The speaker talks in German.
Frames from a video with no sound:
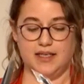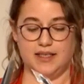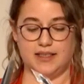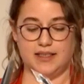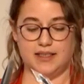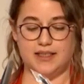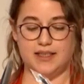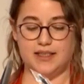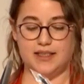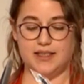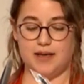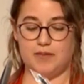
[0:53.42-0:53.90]

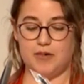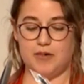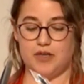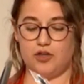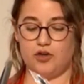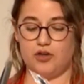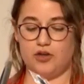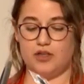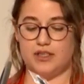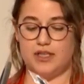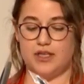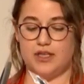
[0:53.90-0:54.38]
es ist aber
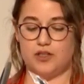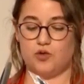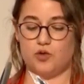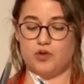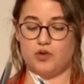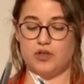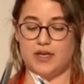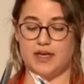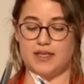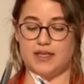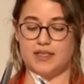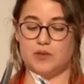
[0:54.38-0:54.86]
doch der
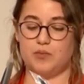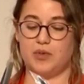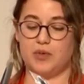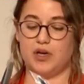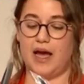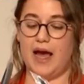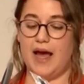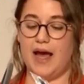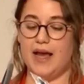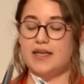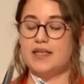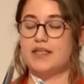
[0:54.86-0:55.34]
sogenannte
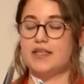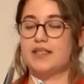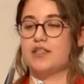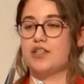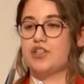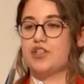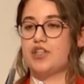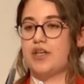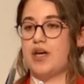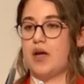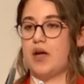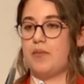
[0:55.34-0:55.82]
bereinigte
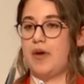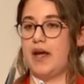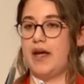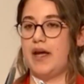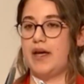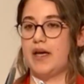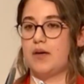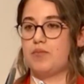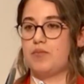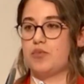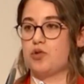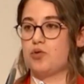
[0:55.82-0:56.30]
Gender Pay
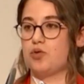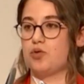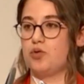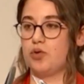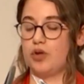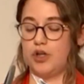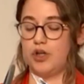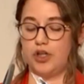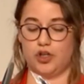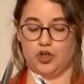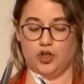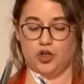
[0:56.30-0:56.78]
Gap in
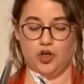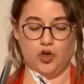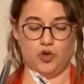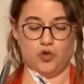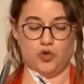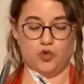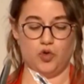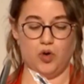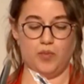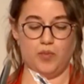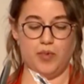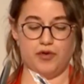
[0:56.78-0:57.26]
Thüringen
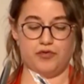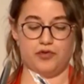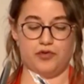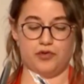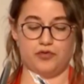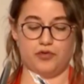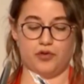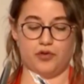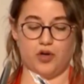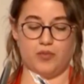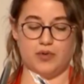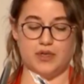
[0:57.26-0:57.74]
nur bei
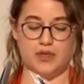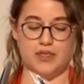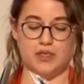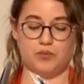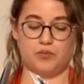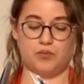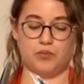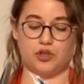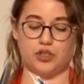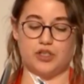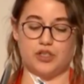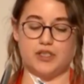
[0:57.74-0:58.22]
5,7
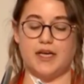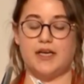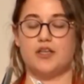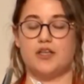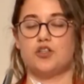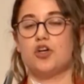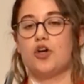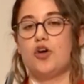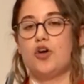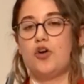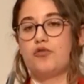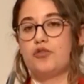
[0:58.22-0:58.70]
Prozent.
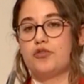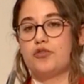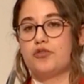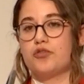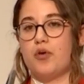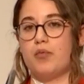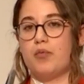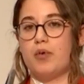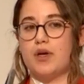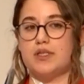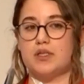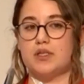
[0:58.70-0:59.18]

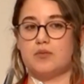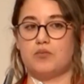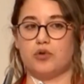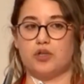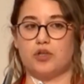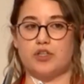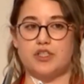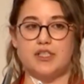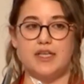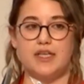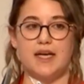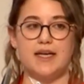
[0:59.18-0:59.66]
5,7
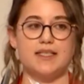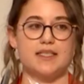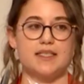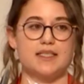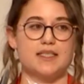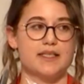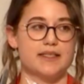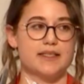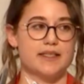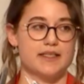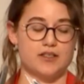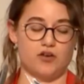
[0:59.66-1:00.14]
Prozent, das
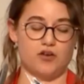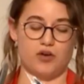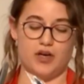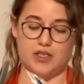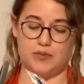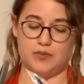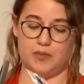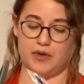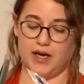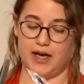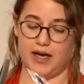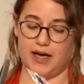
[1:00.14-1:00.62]
klingt jetzt auch
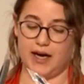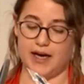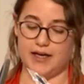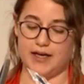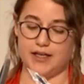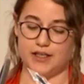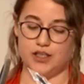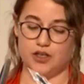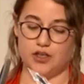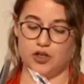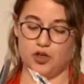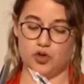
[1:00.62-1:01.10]
erstmal nach gar
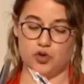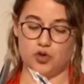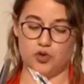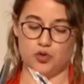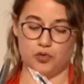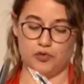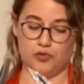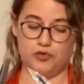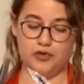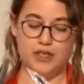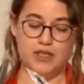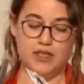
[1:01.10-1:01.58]
nicht so
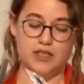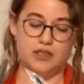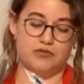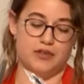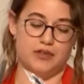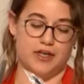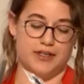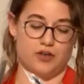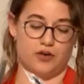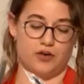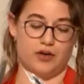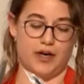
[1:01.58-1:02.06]
viel,
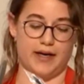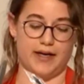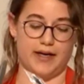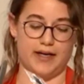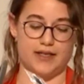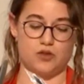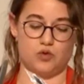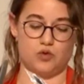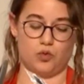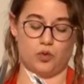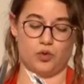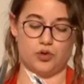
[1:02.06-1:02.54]
vielleicht auch kein
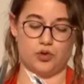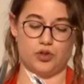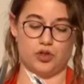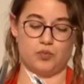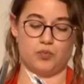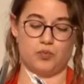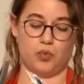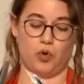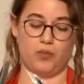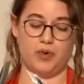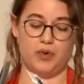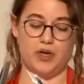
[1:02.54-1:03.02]
ganz so großes
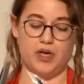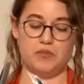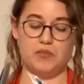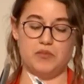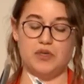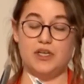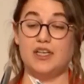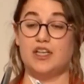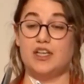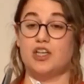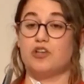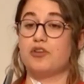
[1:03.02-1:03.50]
Problem,
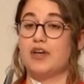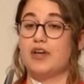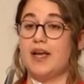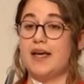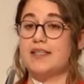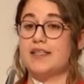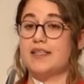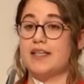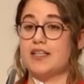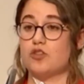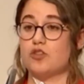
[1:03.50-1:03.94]
vielleicht ja